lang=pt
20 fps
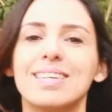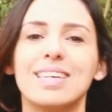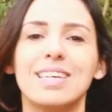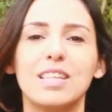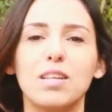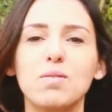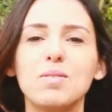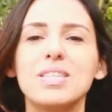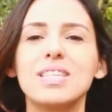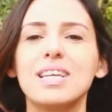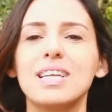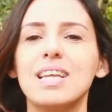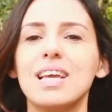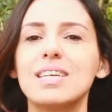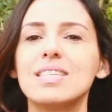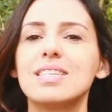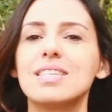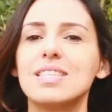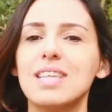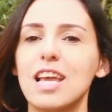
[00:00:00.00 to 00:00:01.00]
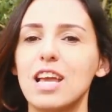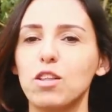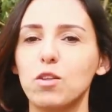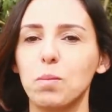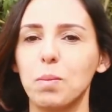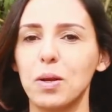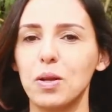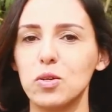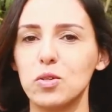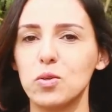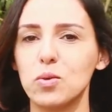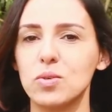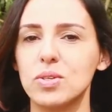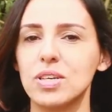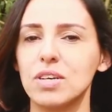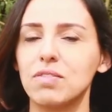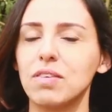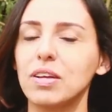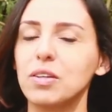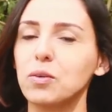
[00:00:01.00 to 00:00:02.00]
que não seria aceito pelos
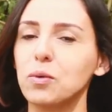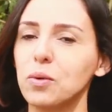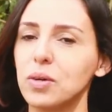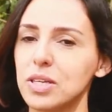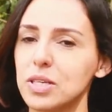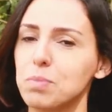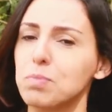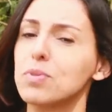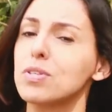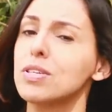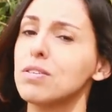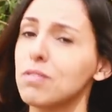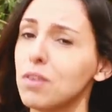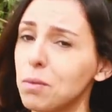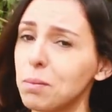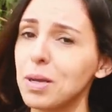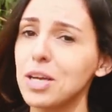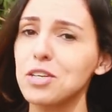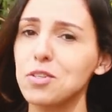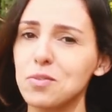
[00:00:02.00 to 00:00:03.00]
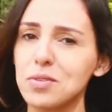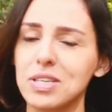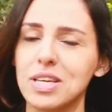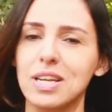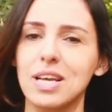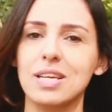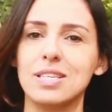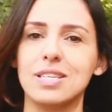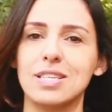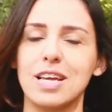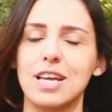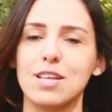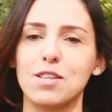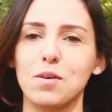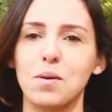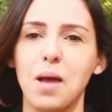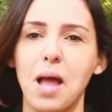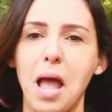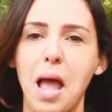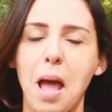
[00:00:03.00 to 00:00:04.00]
conservadores, possivelmente não seria aceito,